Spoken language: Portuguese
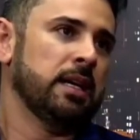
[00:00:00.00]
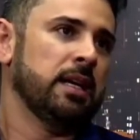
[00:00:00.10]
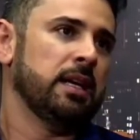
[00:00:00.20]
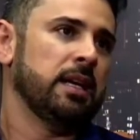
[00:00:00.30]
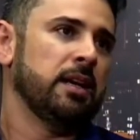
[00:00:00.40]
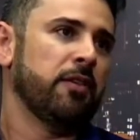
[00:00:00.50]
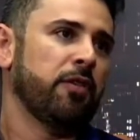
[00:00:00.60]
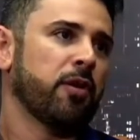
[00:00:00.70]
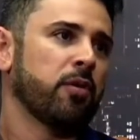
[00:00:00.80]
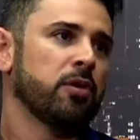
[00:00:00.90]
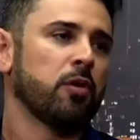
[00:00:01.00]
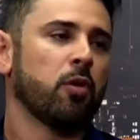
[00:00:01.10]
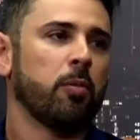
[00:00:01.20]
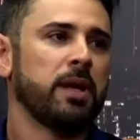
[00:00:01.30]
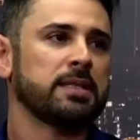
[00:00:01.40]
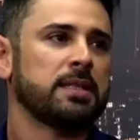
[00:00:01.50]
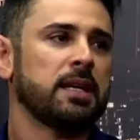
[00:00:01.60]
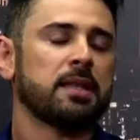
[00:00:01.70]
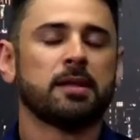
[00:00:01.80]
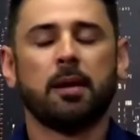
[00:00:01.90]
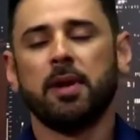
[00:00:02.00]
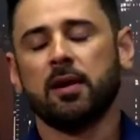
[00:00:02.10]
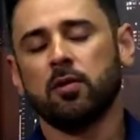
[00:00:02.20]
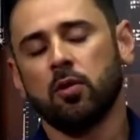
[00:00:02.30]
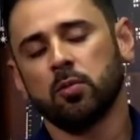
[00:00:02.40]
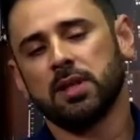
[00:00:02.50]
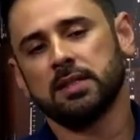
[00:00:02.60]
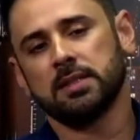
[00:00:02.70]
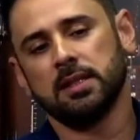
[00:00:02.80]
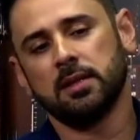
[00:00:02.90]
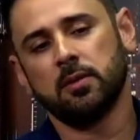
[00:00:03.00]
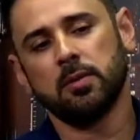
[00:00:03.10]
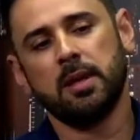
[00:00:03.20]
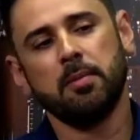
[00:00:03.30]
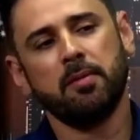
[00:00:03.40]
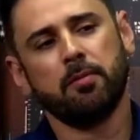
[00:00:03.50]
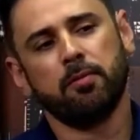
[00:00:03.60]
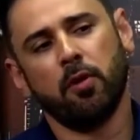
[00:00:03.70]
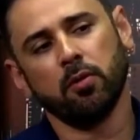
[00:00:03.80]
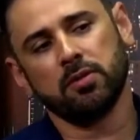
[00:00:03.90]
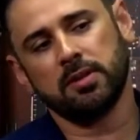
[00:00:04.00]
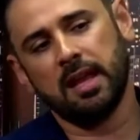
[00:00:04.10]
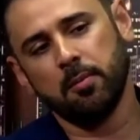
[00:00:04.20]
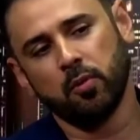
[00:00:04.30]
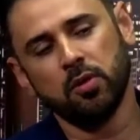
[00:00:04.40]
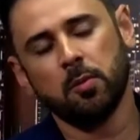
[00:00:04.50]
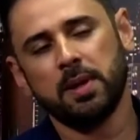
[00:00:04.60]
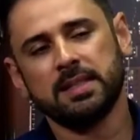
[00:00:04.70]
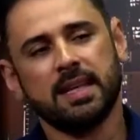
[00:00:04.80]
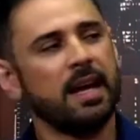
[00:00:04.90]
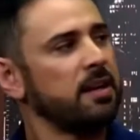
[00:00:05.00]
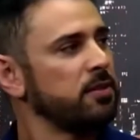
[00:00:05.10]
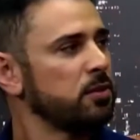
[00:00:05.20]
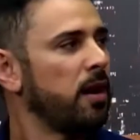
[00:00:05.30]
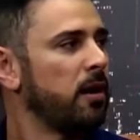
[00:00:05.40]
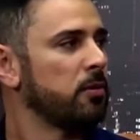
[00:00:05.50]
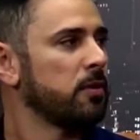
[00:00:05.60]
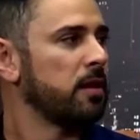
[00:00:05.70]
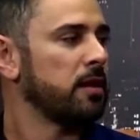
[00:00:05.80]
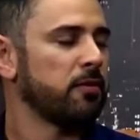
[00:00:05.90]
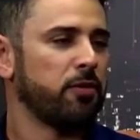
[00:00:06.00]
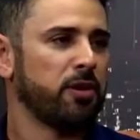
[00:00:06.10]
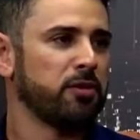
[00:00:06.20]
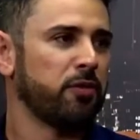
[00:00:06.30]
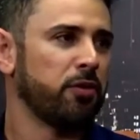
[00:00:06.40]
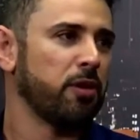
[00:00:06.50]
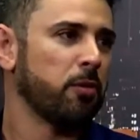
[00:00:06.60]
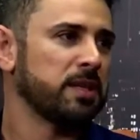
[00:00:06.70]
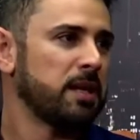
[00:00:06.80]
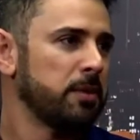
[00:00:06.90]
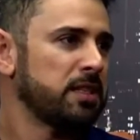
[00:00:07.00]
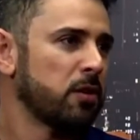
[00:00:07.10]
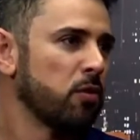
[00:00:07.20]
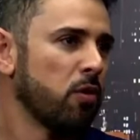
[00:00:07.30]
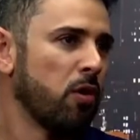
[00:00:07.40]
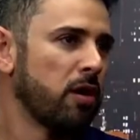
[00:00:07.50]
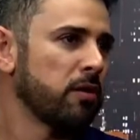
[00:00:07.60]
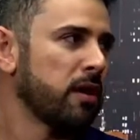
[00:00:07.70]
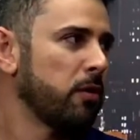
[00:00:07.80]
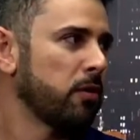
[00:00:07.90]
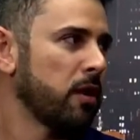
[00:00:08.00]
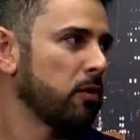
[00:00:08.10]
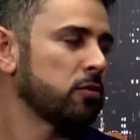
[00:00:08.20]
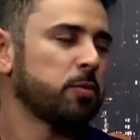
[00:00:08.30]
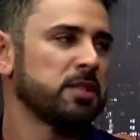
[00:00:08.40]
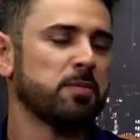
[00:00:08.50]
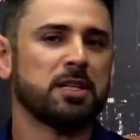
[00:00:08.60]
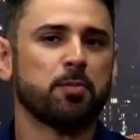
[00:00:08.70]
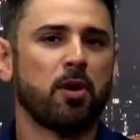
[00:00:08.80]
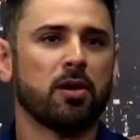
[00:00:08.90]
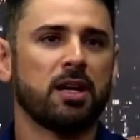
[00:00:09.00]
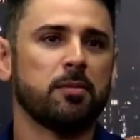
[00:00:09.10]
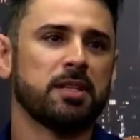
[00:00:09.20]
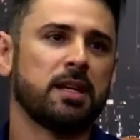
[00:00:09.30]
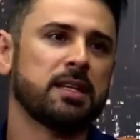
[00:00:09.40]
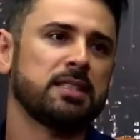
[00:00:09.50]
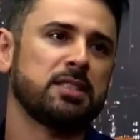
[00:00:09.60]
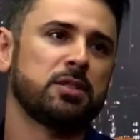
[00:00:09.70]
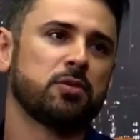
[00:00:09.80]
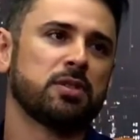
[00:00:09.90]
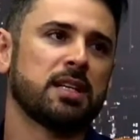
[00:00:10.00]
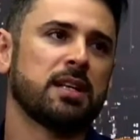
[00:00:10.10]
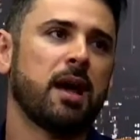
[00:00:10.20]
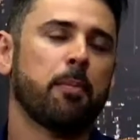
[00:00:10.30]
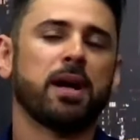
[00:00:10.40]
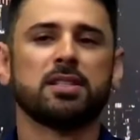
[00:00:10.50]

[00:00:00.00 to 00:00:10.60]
E foi quando eu comecei a trabalhar com computação e me voltei muito para essa área visual. Uhum. Né? Foi onde foi, comecei a mexer com Corel, que é, o, que é um dos principais programas né, que a gente usa na